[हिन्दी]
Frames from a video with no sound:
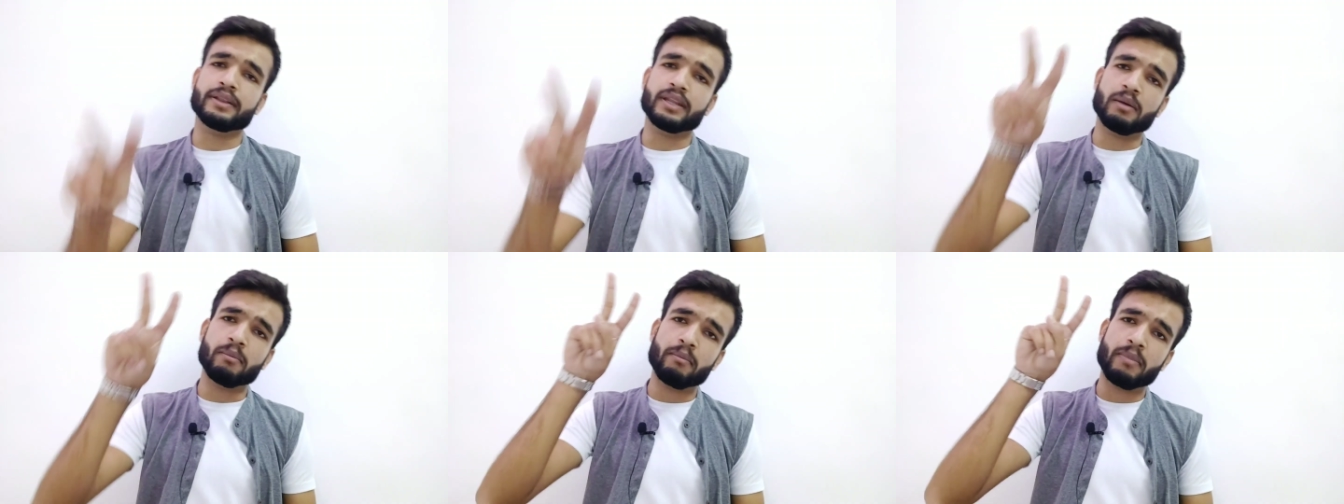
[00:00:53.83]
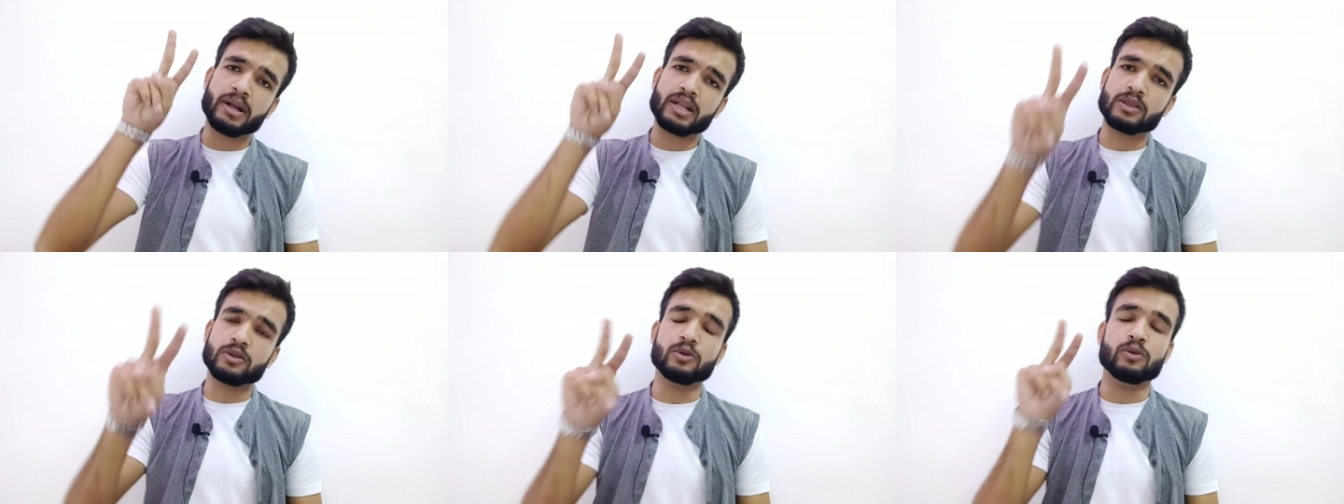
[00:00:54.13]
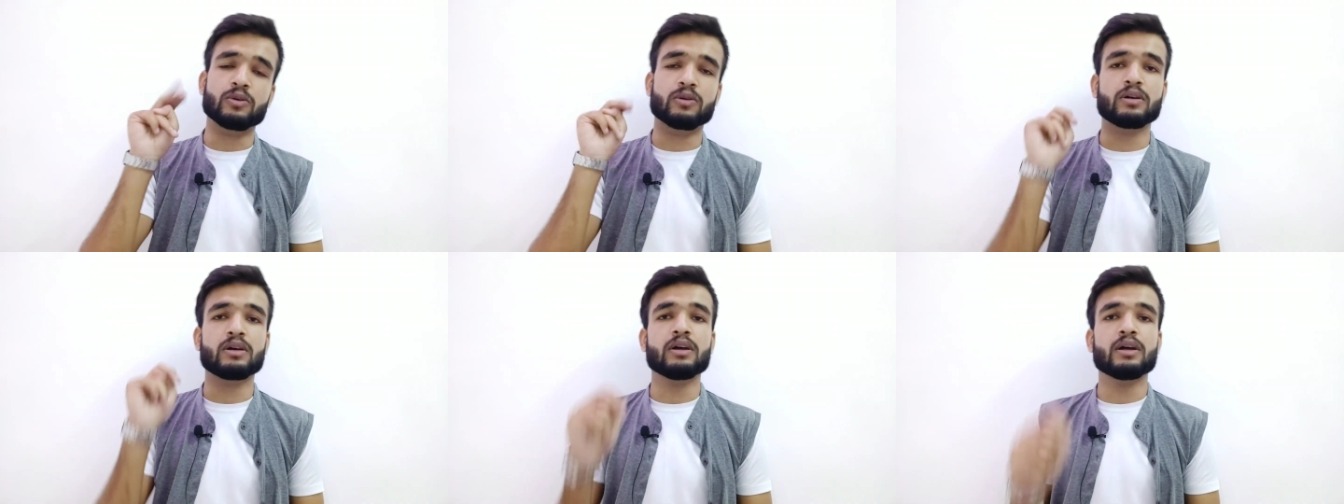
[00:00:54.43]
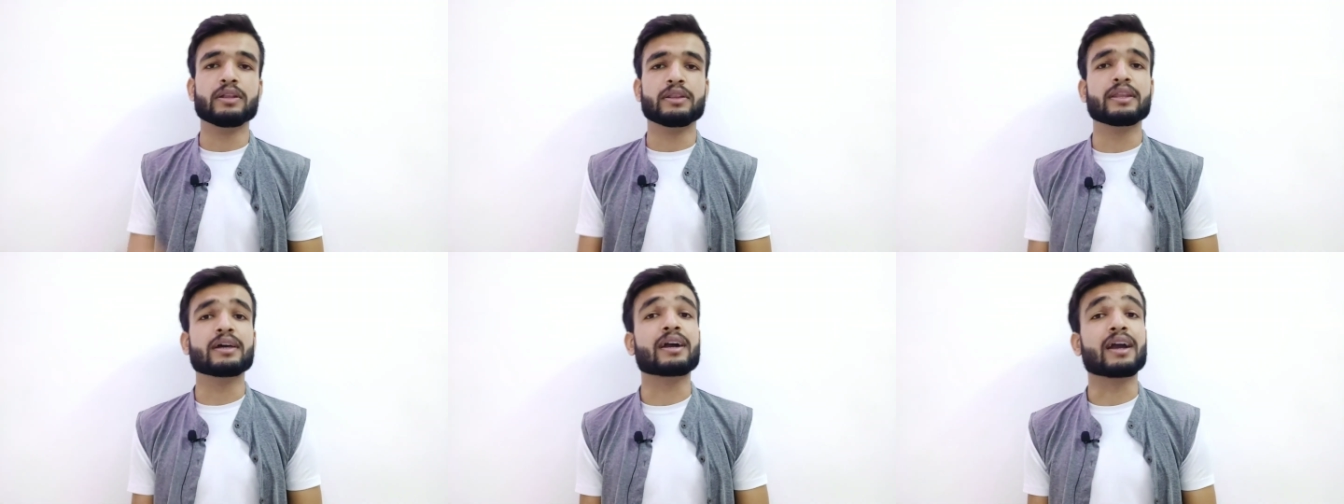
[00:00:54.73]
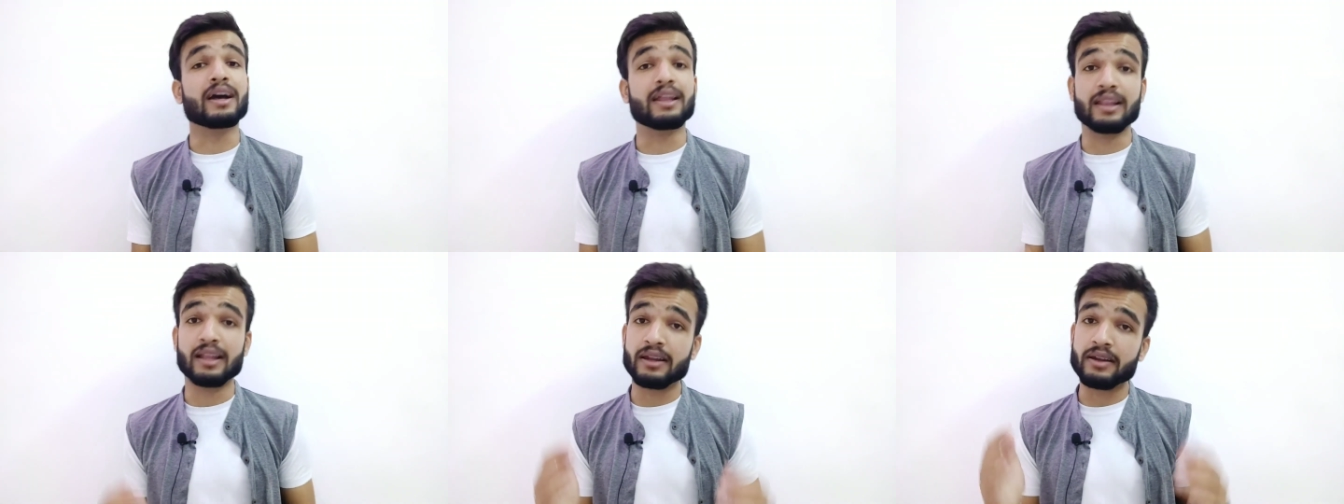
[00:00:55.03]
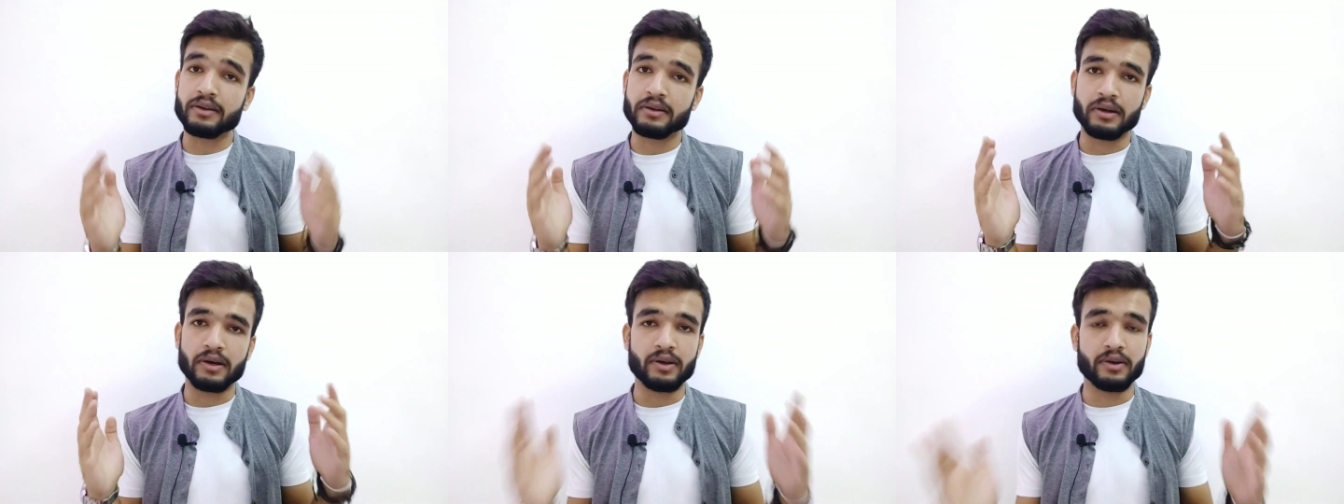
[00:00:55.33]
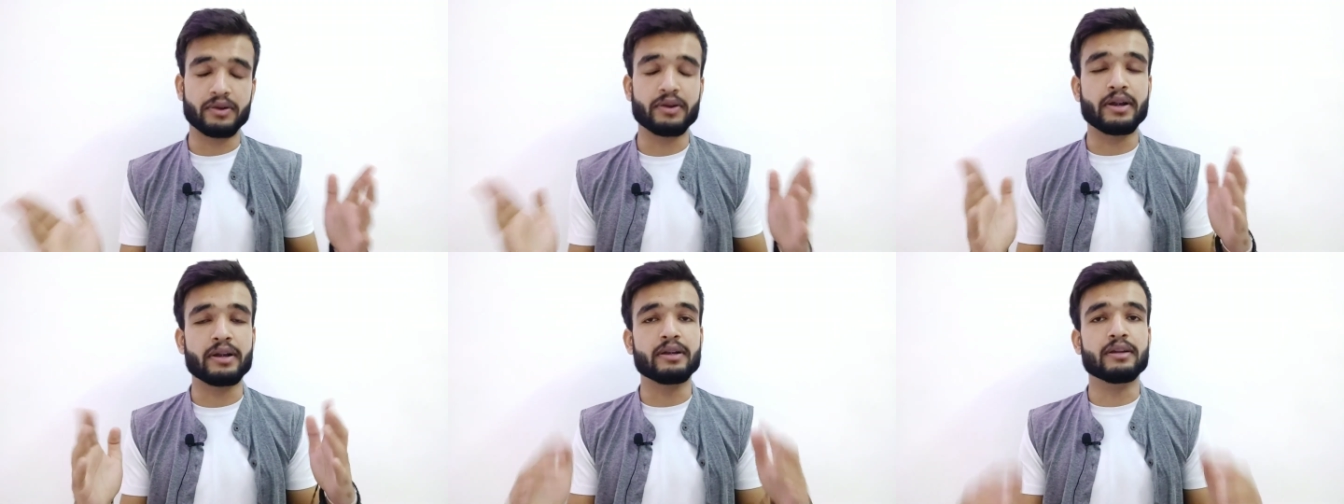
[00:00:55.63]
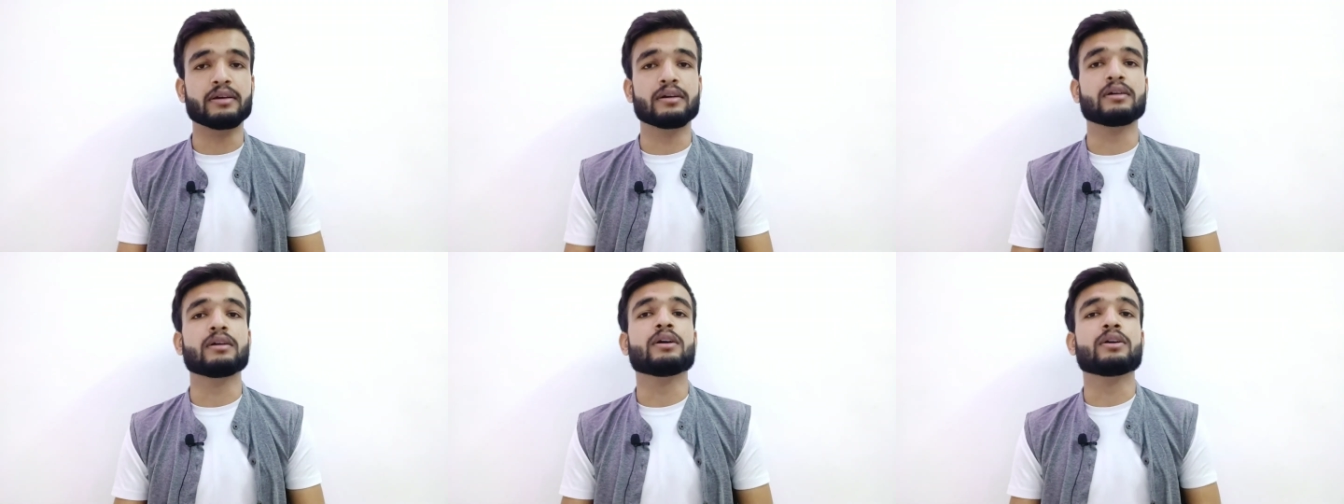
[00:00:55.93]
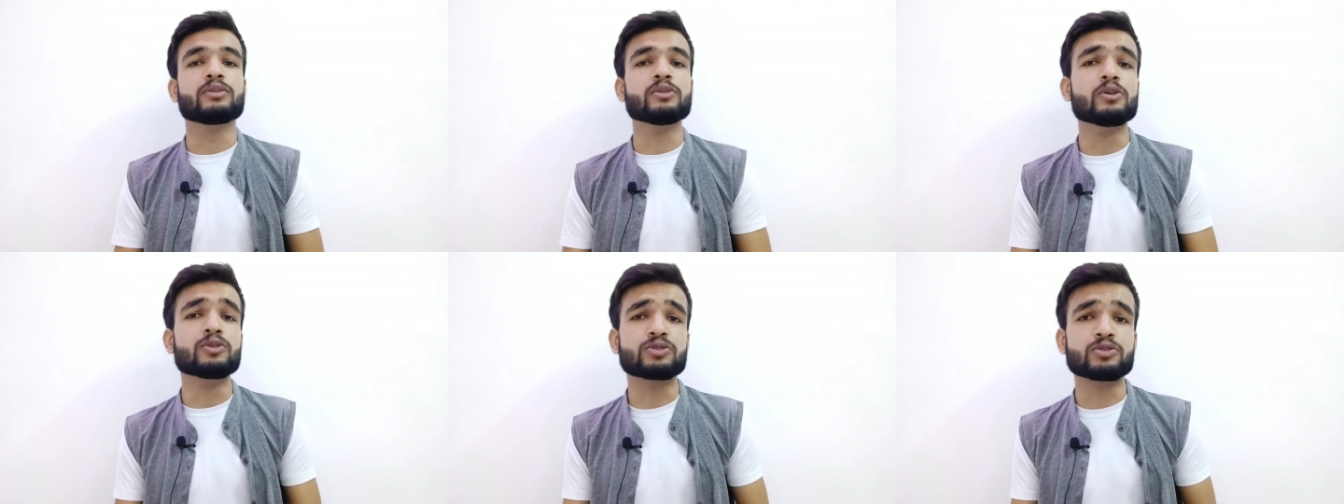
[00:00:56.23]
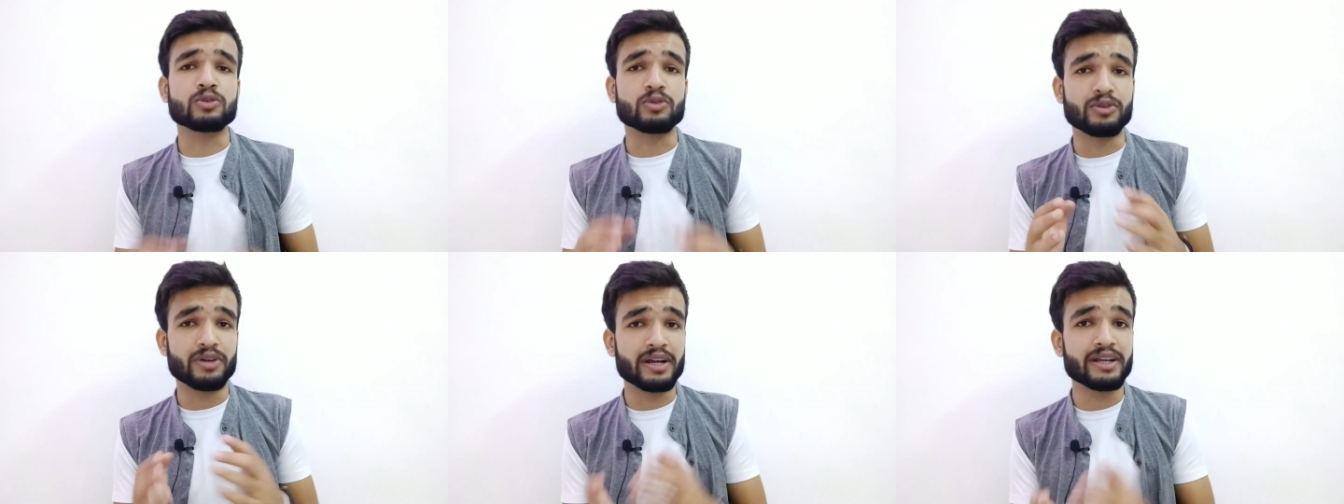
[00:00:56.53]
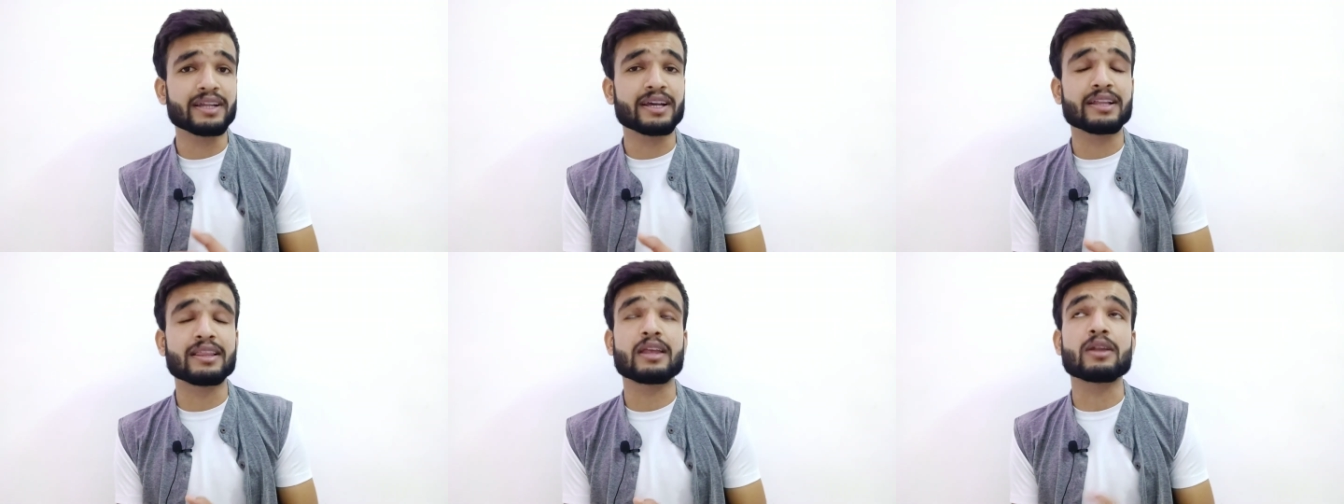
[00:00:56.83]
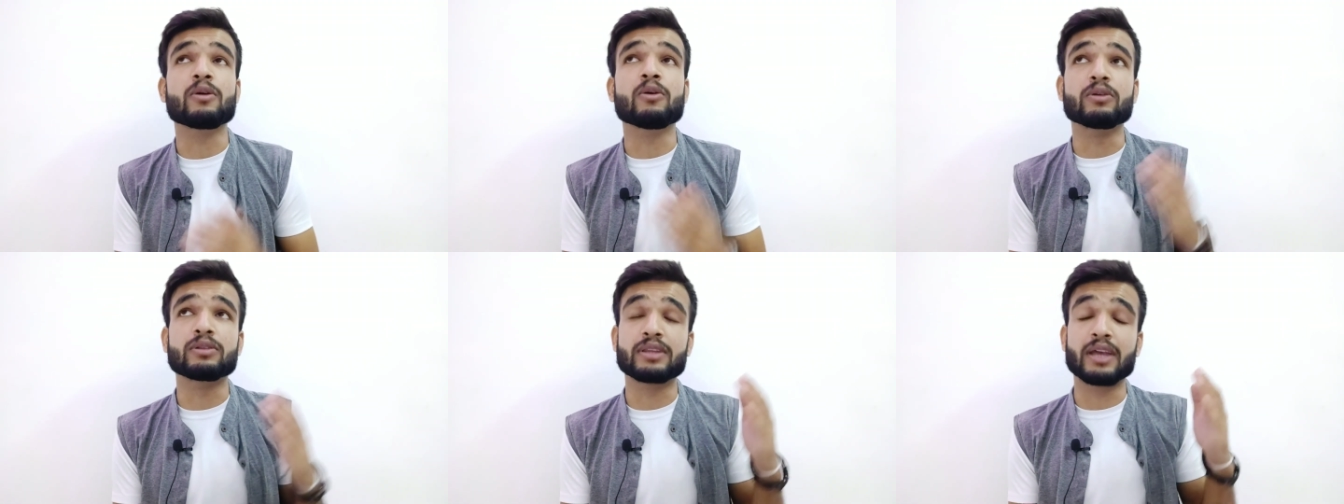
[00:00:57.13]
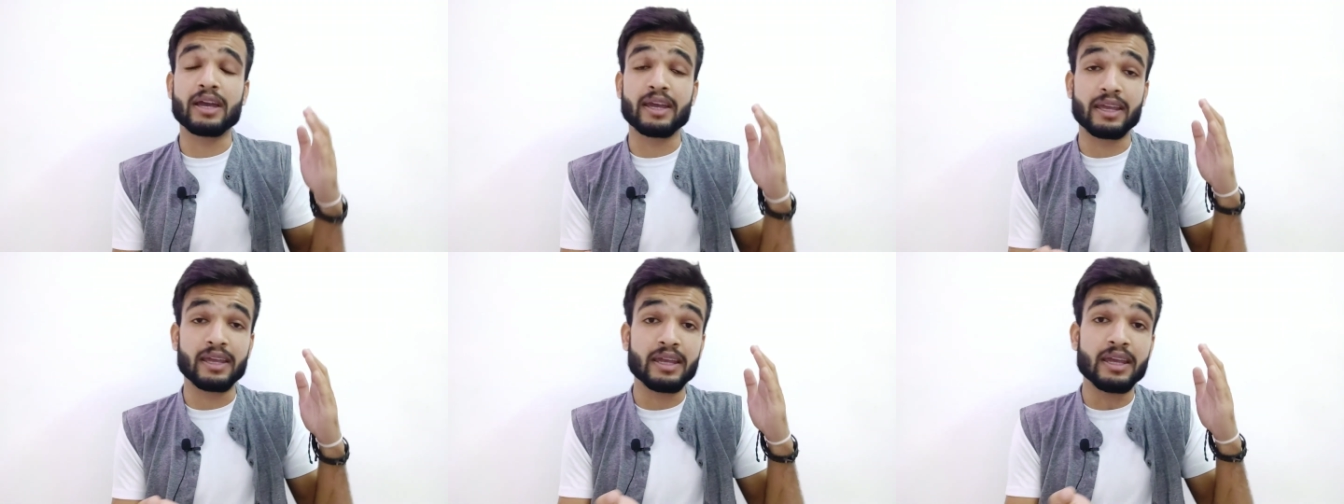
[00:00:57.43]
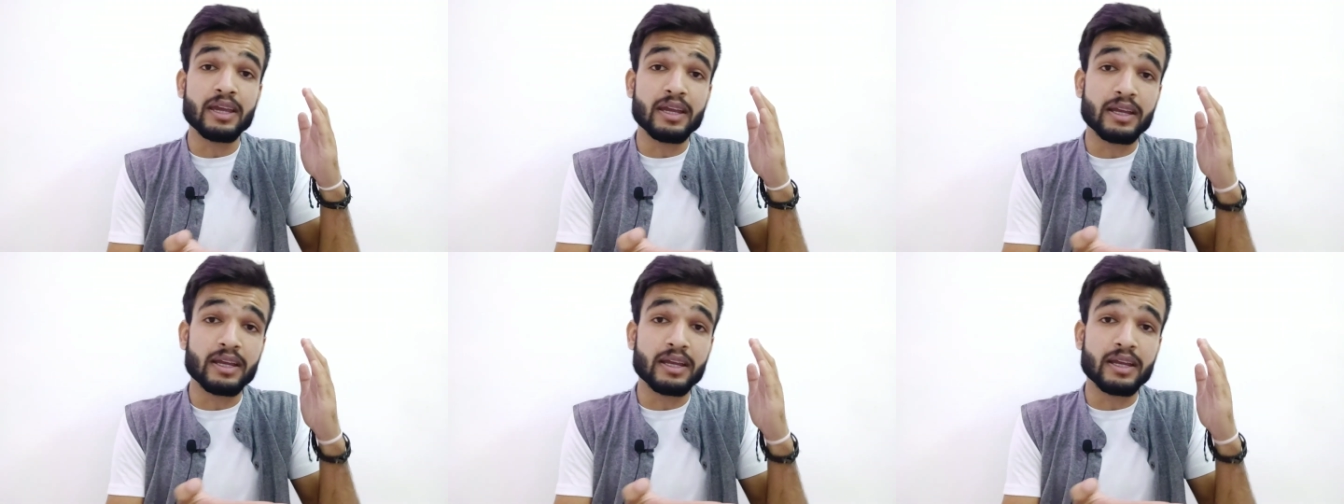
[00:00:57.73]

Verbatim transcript: नंबर दो द कलर रेड दोस्तों रेड कलर होता है